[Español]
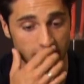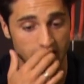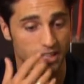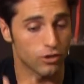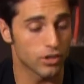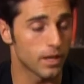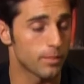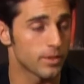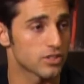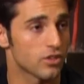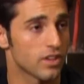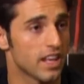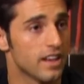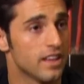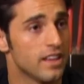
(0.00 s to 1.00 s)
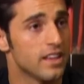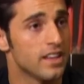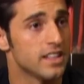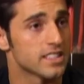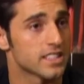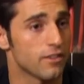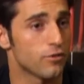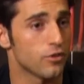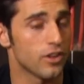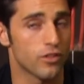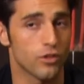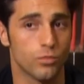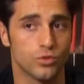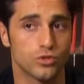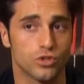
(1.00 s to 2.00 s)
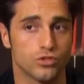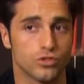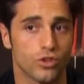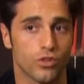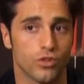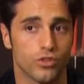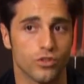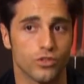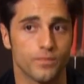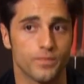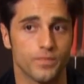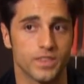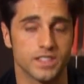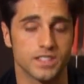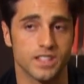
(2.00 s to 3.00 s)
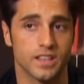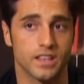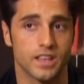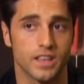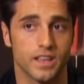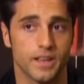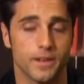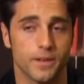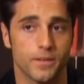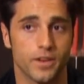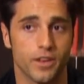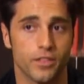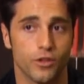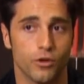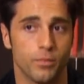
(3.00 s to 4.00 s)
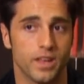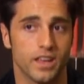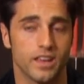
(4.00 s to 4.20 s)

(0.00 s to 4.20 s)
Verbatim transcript: Y creo que el personal está influyendo mucho en todo, ¿no? Desde que nació mi